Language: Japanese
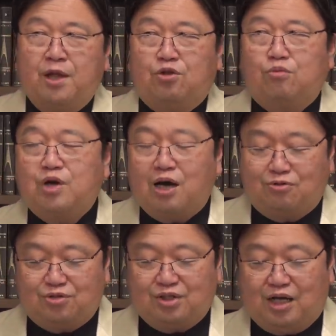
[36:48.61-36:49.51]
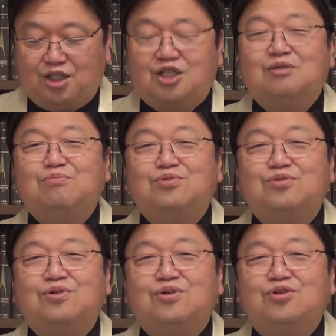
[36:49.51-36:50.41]
トム・ハンクスが新
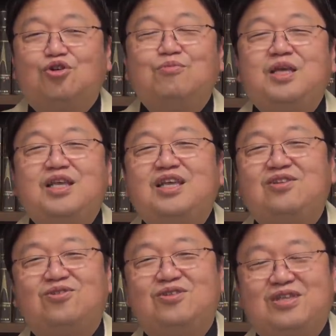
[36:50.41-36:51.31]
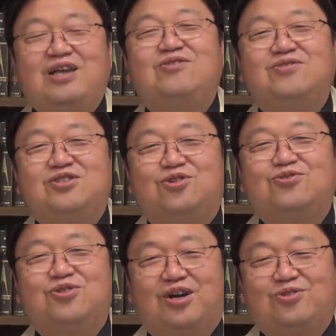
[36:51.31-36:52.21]
聞読み人っていう
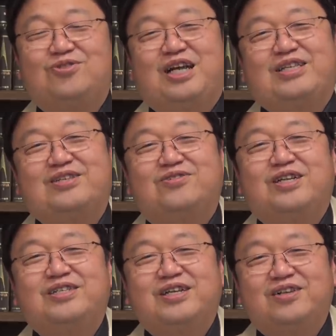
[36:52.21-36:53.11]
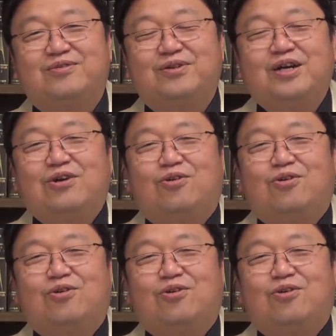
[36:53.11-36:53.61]
職業が当時あったそうなんですけども、